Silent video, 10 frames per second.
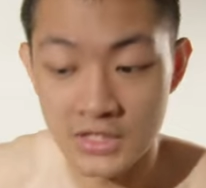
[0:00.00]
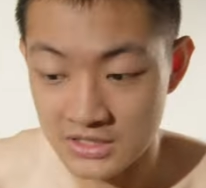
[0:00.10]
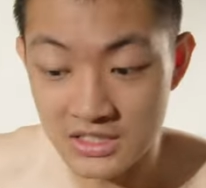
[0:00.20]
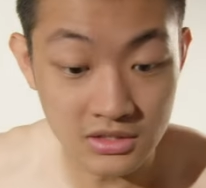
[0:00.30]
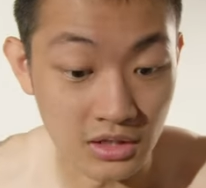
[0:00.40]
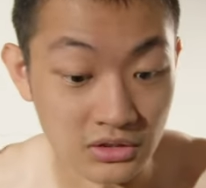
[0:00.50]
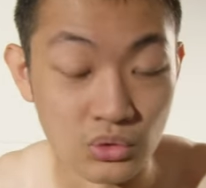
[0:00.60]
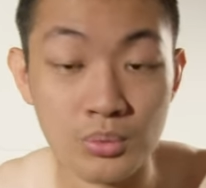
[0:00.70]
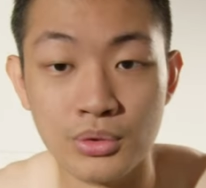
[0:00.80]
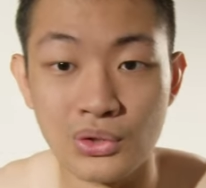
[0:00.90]
真的是很多
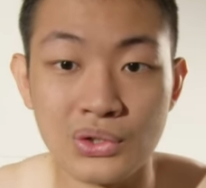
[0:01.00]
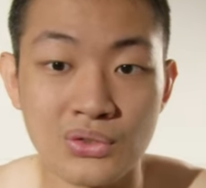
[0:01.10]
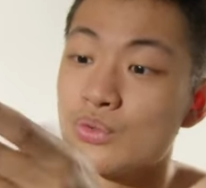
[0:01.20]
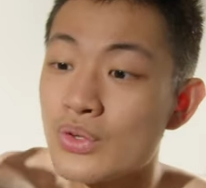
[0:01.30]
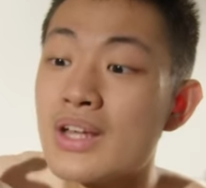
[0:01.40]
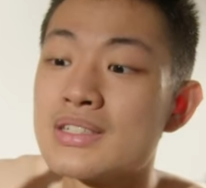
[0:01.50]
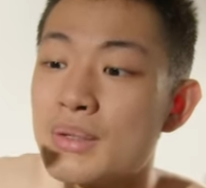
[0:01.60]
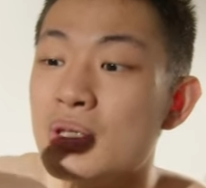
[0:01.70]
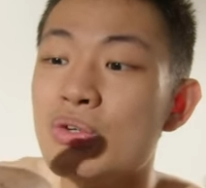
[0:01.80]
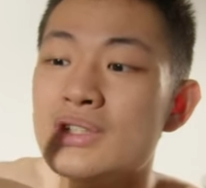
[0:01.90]
破洞，所以它上
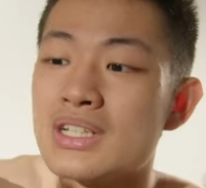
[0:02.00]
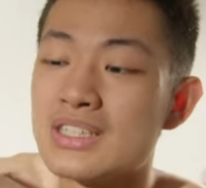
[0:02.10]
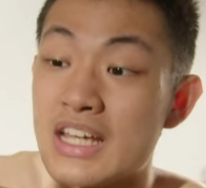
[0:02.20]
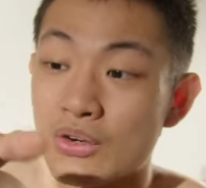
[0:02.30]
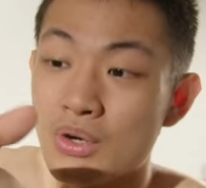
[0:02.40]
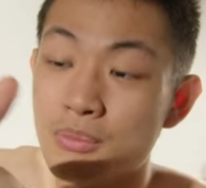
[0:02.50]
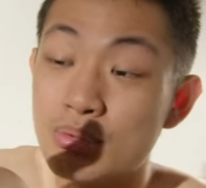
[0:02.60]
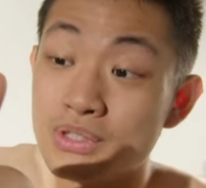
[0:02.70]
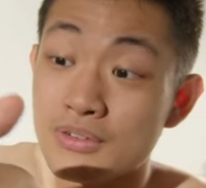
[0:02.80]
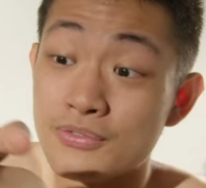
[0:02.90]
面有点像是两块布
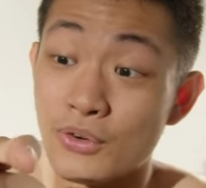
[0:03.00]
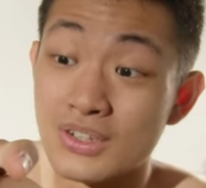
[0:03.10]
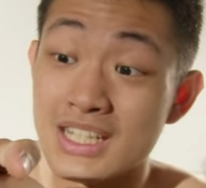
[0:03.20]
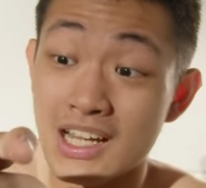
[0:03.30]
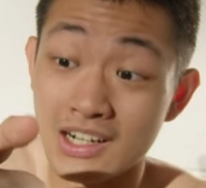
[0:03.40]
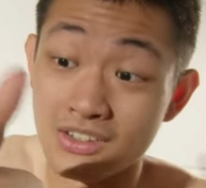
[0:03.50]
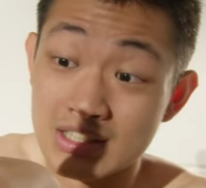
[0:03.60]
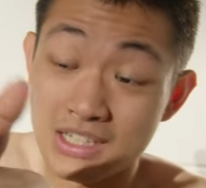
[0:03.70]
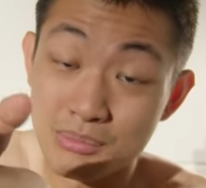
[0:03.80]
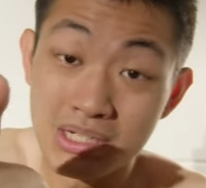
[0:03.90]
这样缝起来，然后
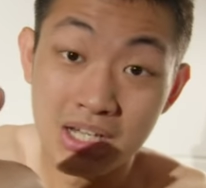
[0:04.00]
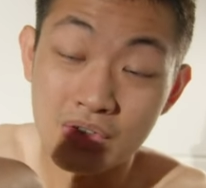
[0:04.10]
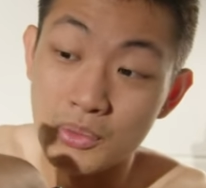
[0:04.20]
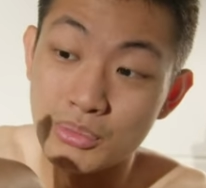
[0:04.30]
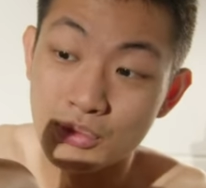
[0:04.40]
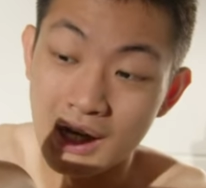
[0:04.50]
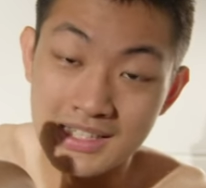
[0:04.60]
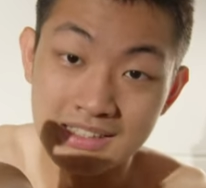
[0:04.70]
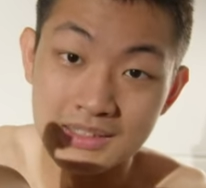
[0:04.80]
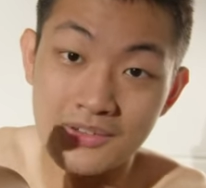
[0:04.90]
上面那一块布还这
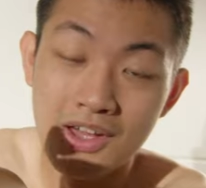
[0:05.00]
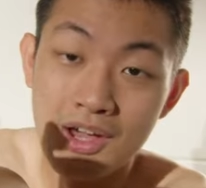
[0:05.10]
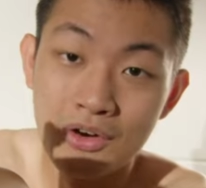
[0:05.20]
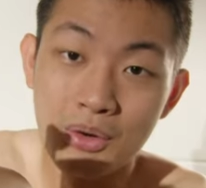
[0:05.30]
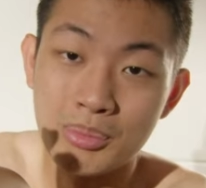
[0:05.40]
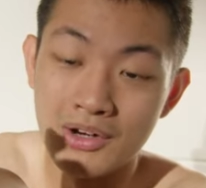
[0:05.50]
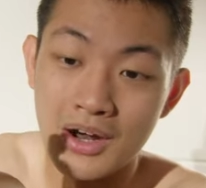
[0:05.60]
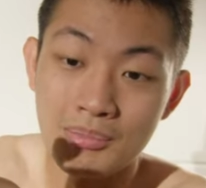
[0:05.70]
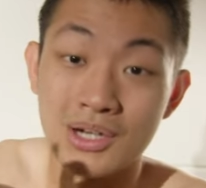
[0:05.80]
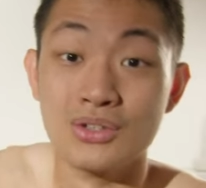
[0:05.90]
样子会飘来
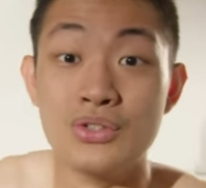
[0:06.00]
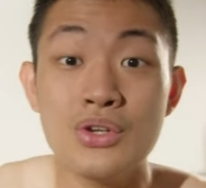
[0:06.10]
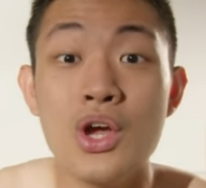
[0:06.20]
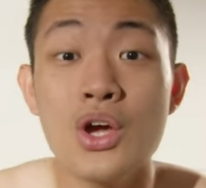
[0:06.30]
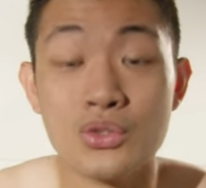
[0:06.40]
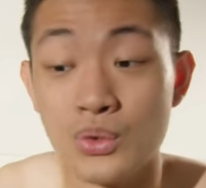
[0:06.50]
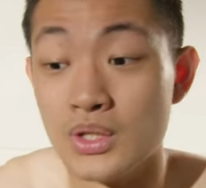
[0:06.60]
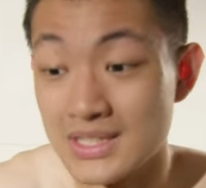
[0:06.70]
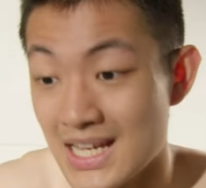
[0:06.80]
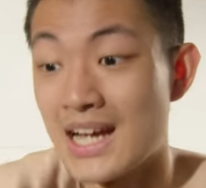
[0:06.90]
飘去，所以
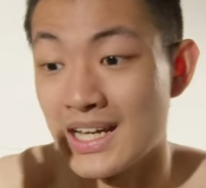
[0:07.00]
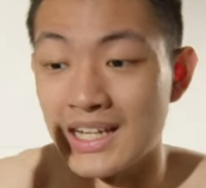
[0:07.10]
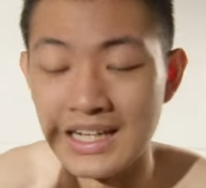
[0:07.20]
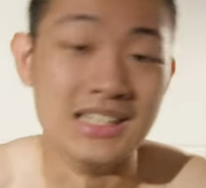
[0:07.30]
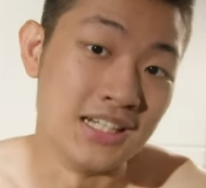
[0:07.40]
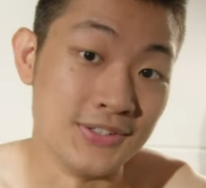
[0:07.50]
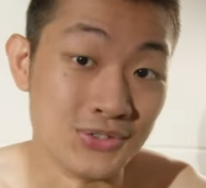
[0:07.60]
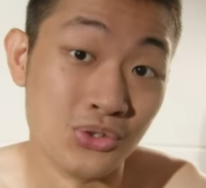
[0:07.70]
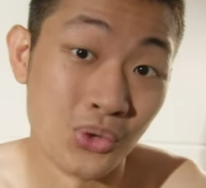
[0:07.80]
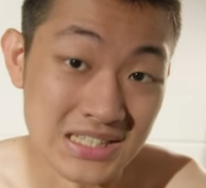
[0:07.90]
乍看看起来就
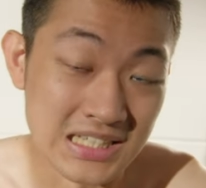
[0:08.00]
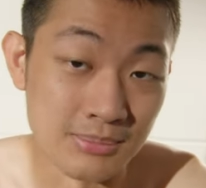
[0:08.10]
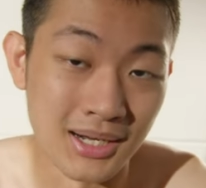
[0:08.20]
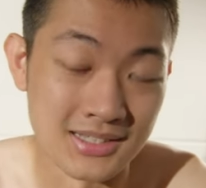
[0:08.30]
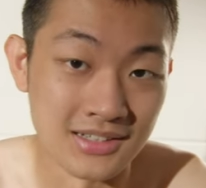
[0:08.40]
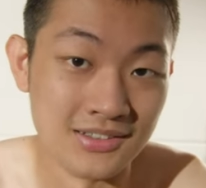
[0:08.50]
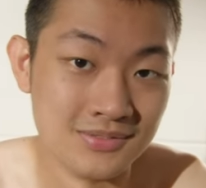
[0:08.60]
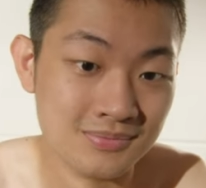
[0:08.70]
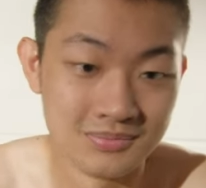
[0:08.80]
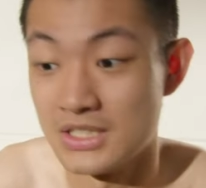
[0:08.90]
是乱七八糟。
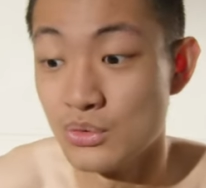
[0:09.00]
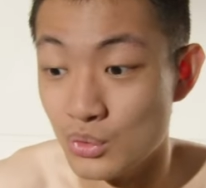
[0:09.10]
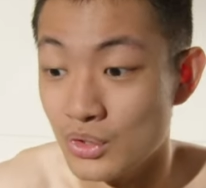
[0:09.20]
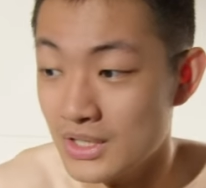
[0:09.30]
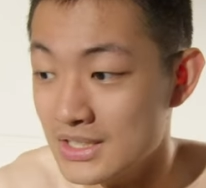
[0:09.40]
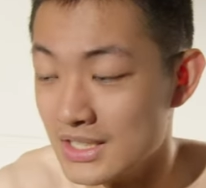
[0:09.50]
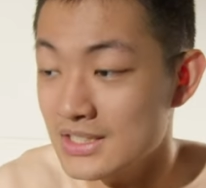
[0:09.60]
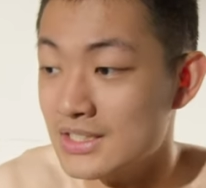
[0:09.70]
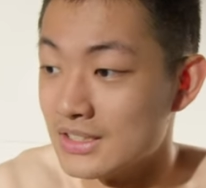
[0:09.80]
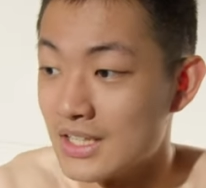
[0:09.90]
但是我认真
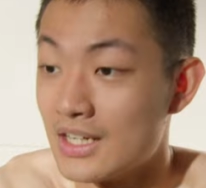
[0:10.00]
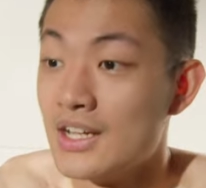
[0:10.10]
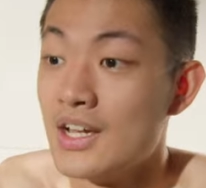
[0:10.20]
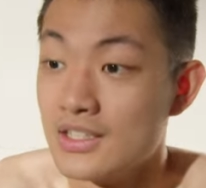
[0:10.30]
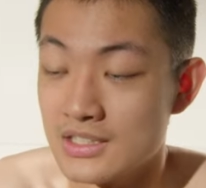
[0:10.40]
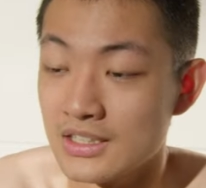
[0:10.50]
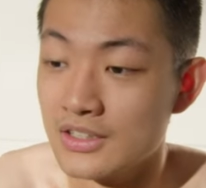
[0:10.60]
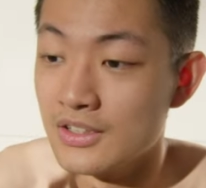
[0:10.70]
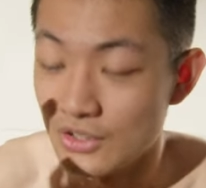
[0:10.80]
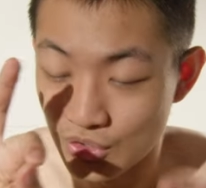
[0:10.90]
折啊，折了
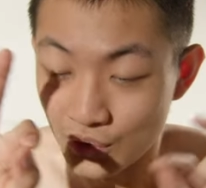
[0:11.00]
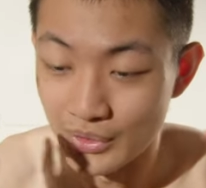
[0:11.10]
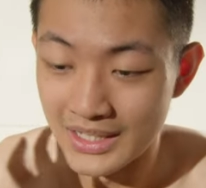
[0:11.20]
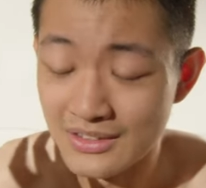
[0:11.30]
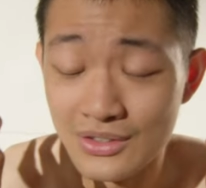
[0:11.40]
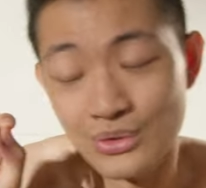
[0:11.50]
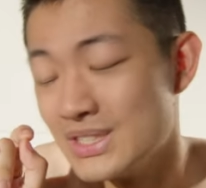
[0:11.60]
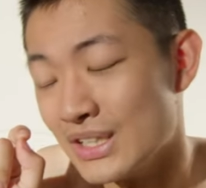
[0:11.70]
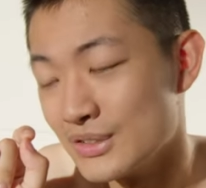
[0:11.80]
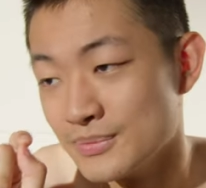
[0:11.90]
有棱有
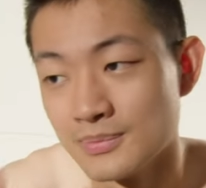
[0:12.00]
角。